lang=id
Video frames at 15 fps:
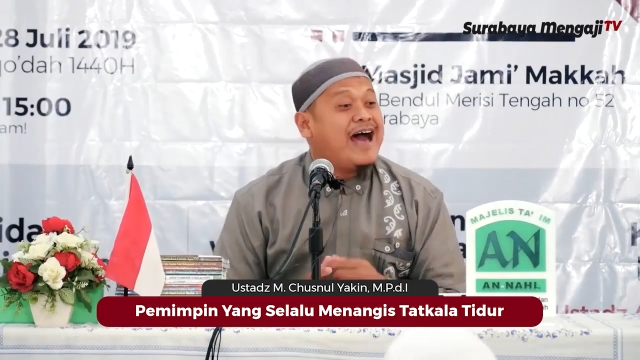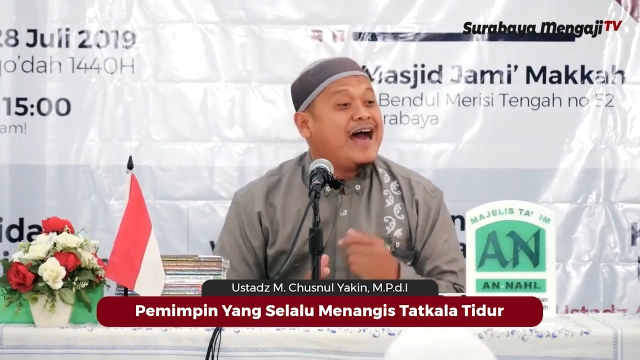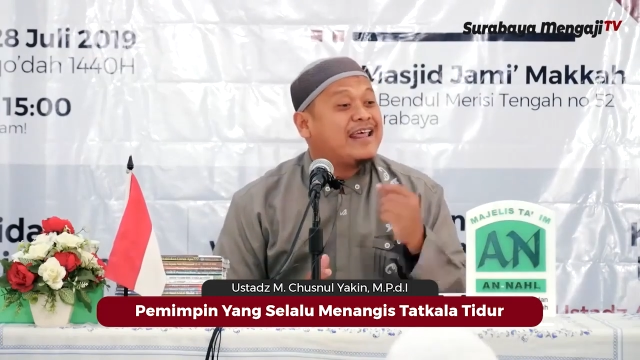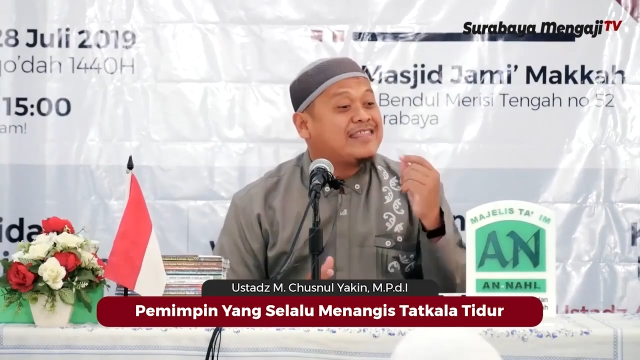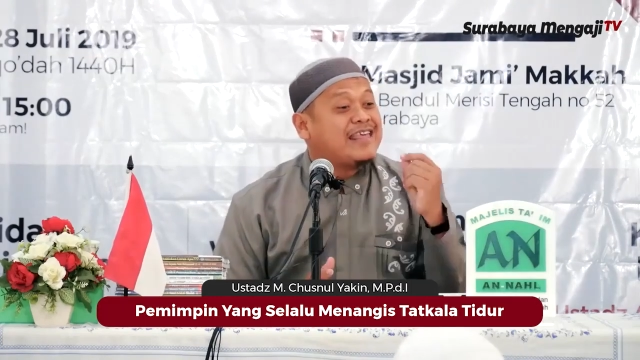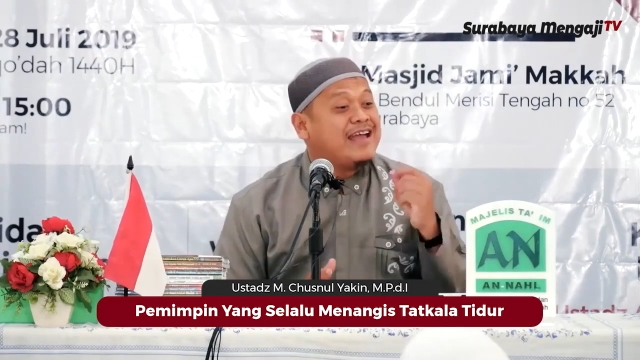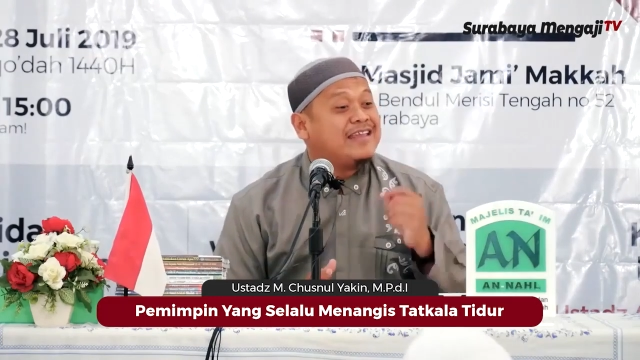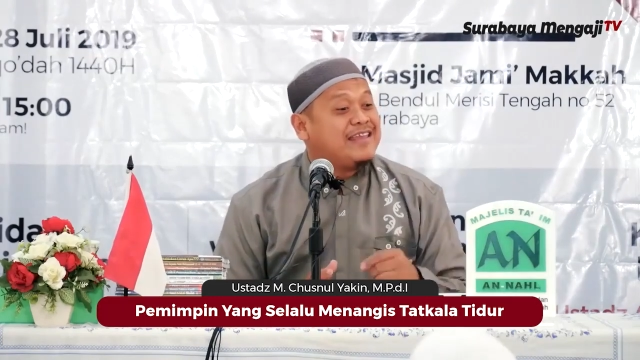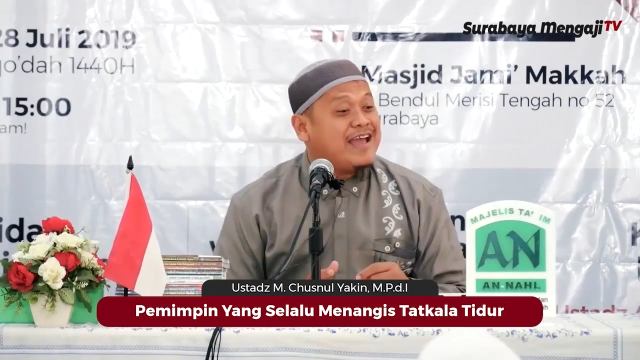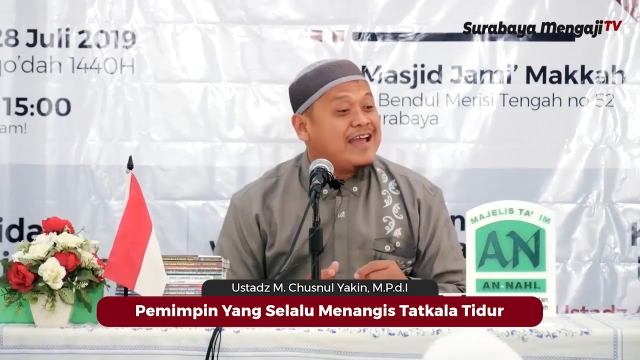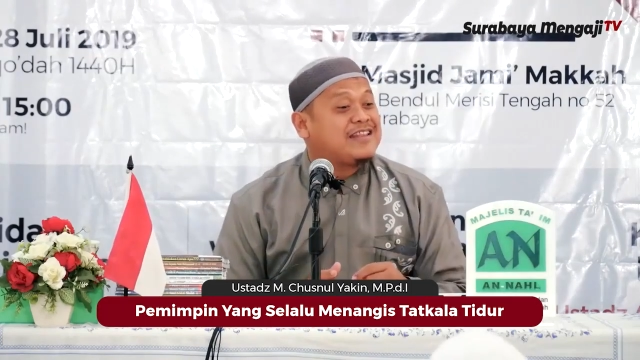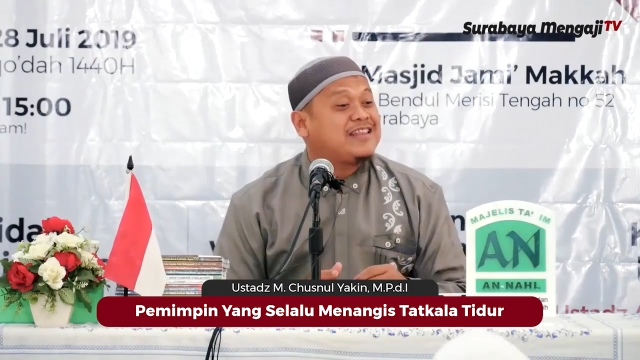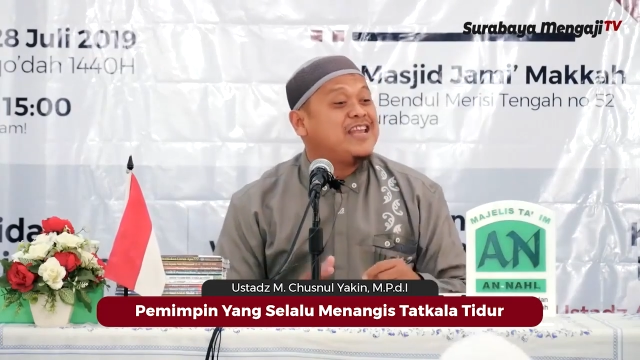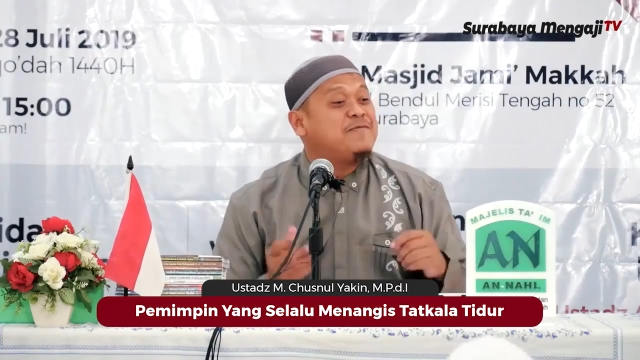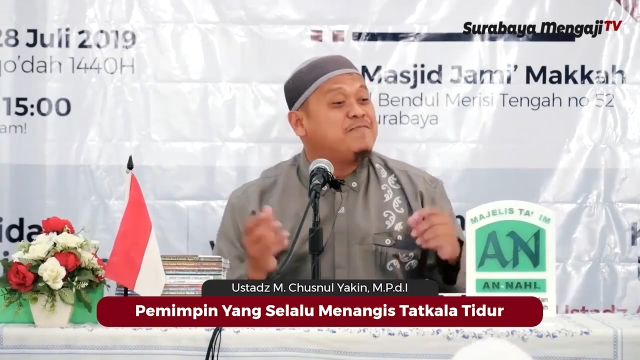
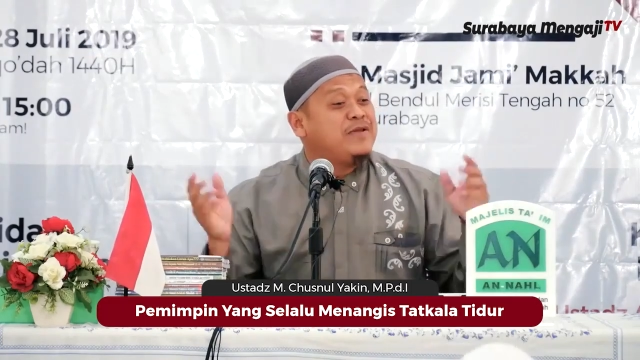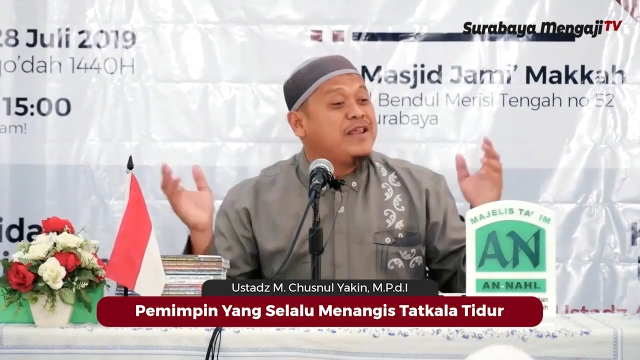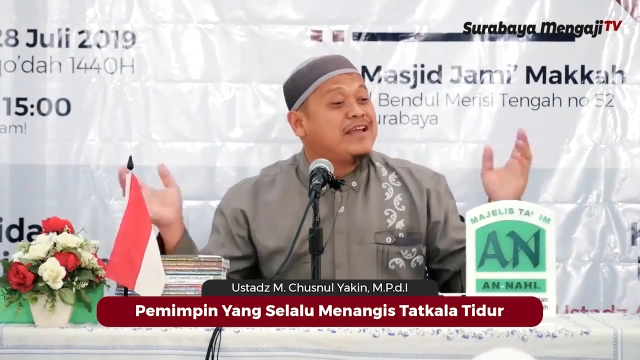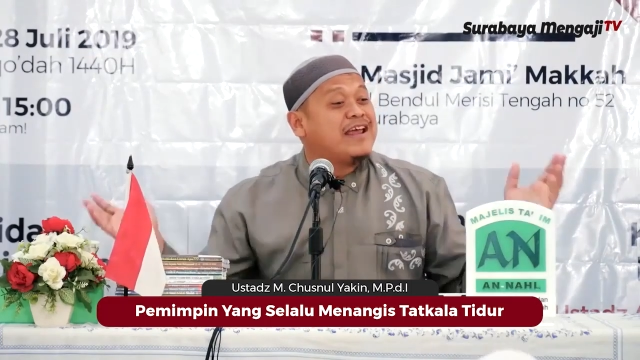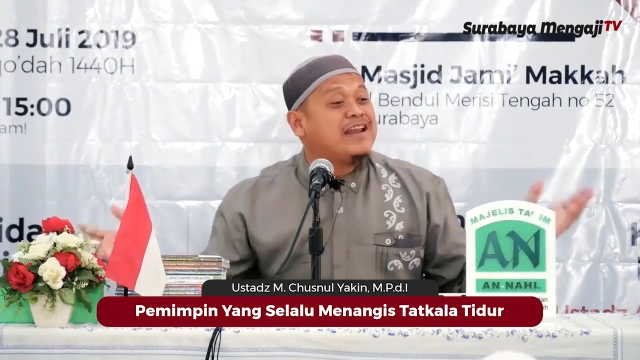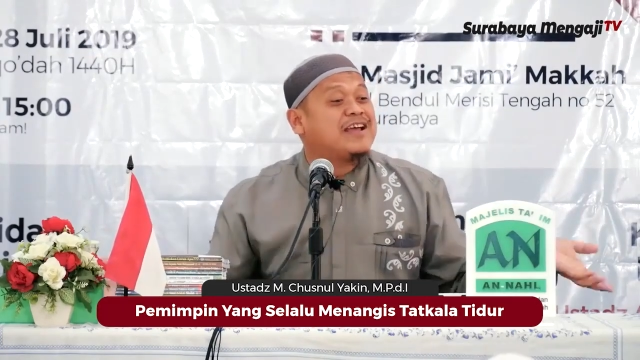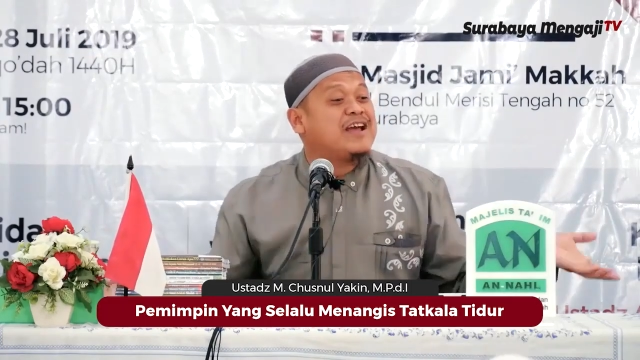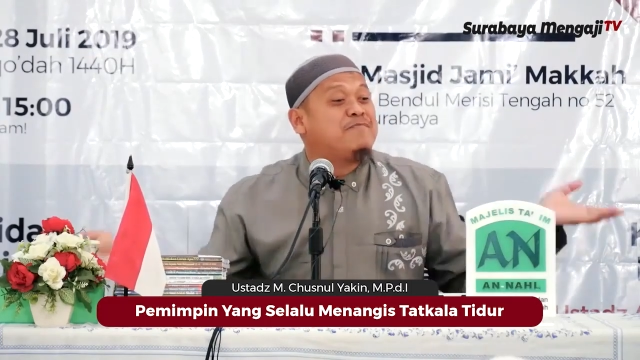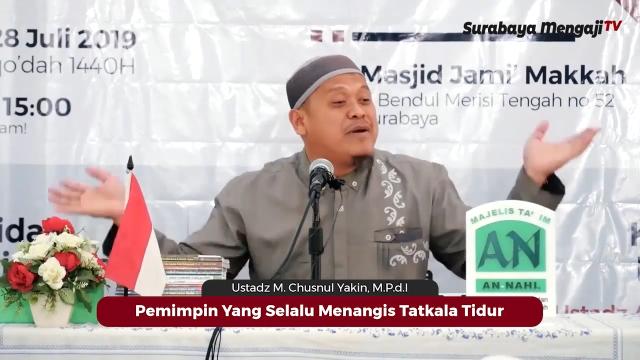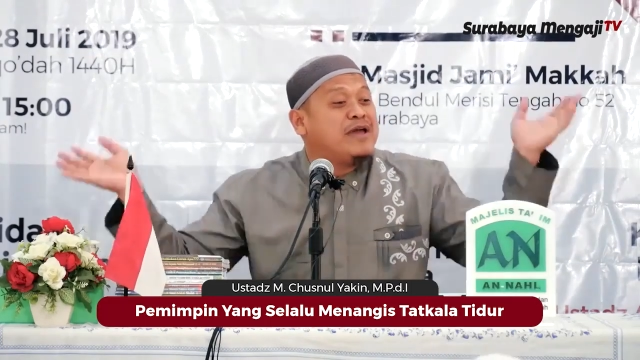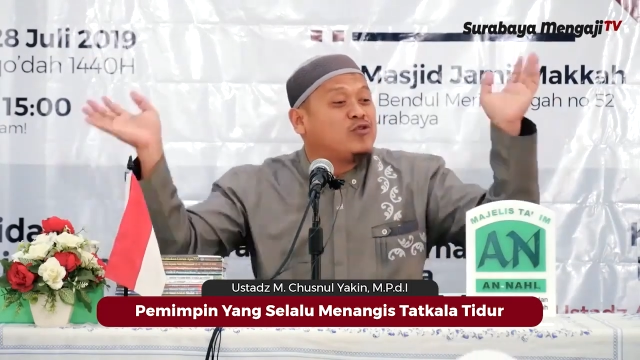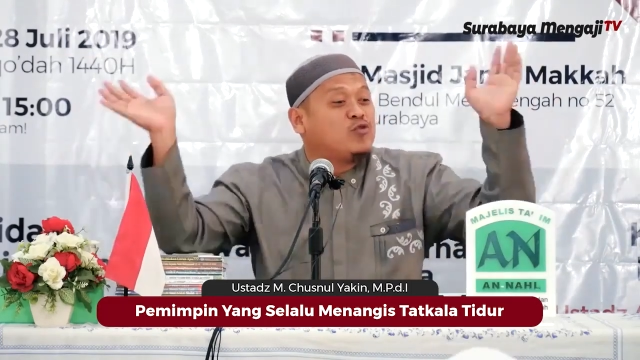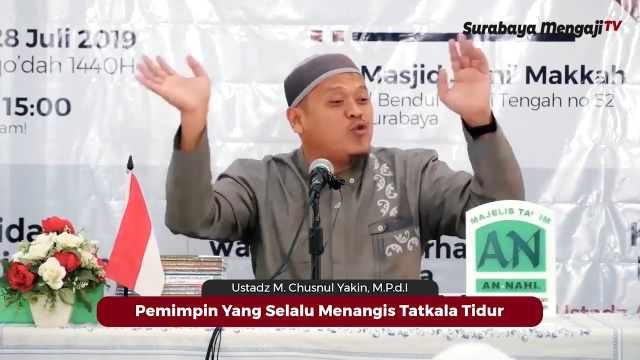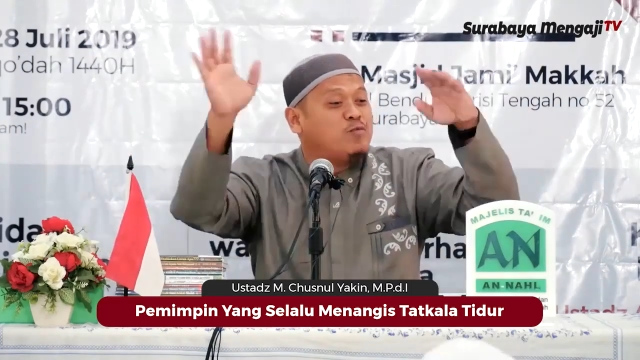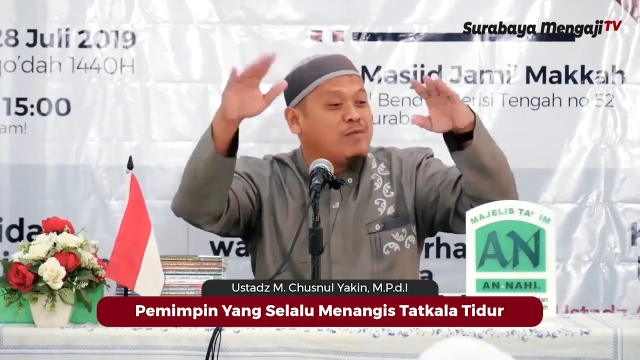Hartanya diberikan ke
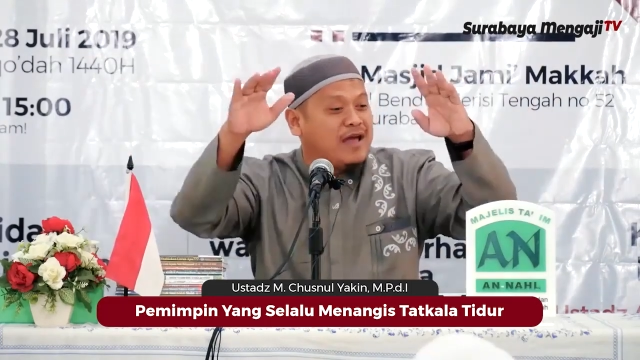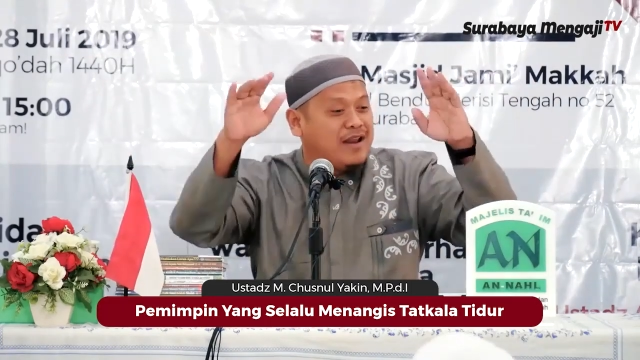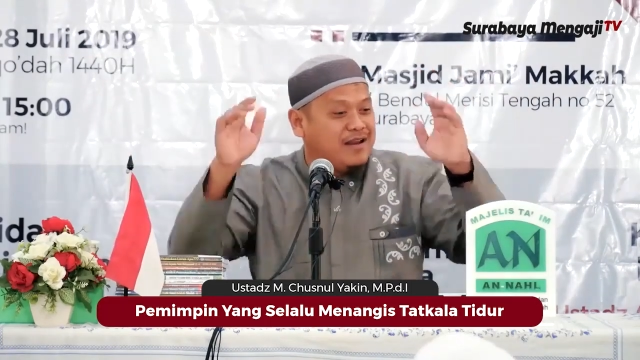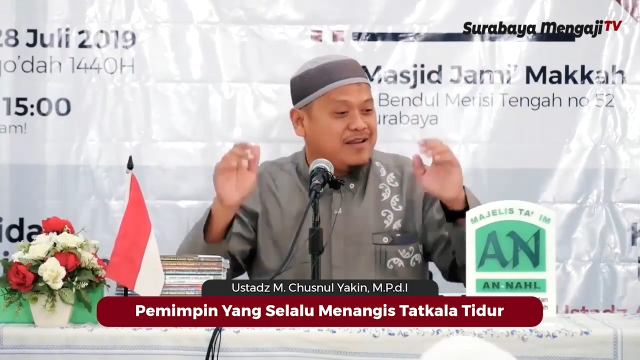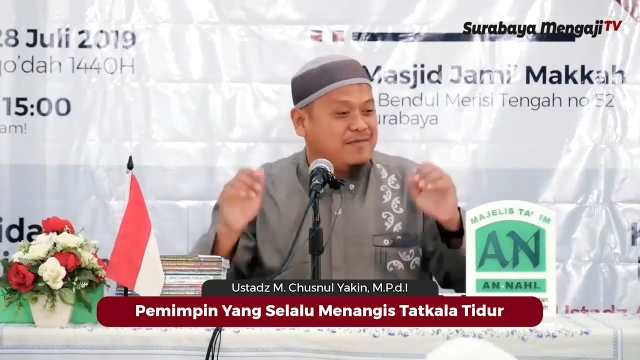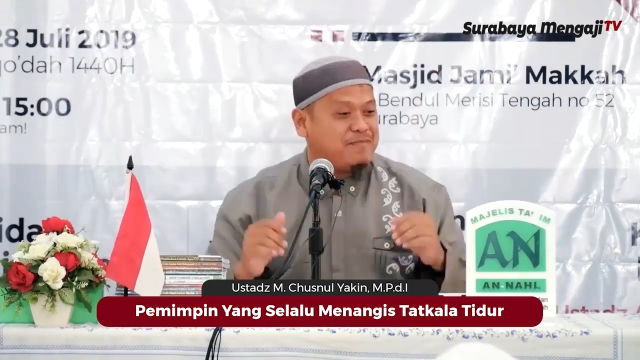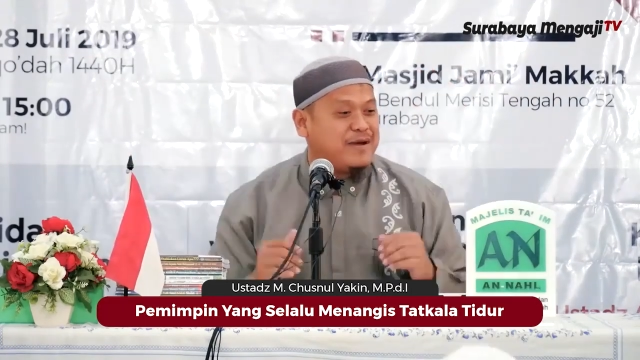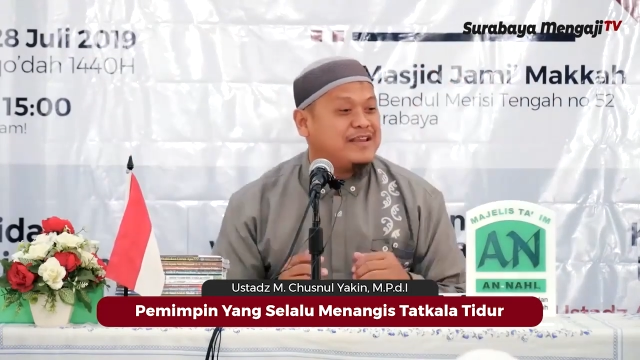Baitul Mal,